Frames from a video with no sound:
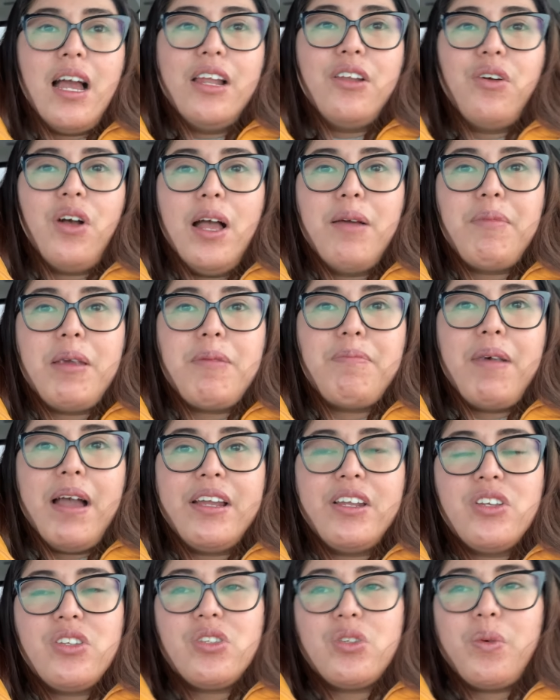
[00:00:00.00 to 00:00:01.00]
Ano kami,
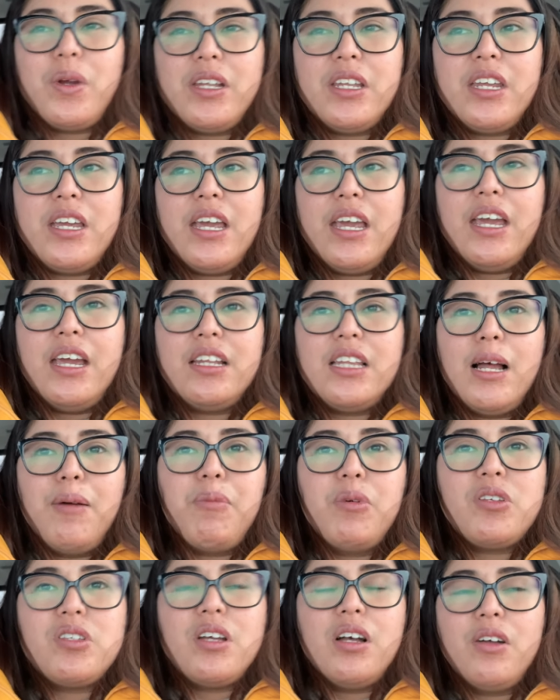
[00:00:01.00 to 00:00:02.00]
minus 28.
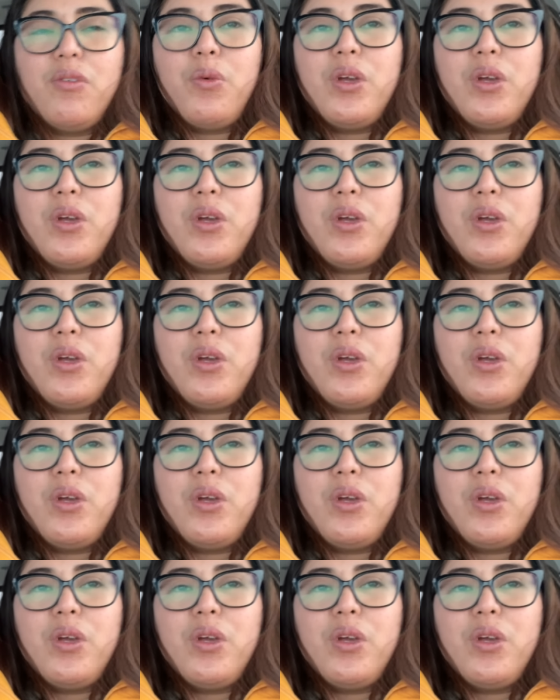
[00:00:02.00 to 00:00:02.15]
Tapos ang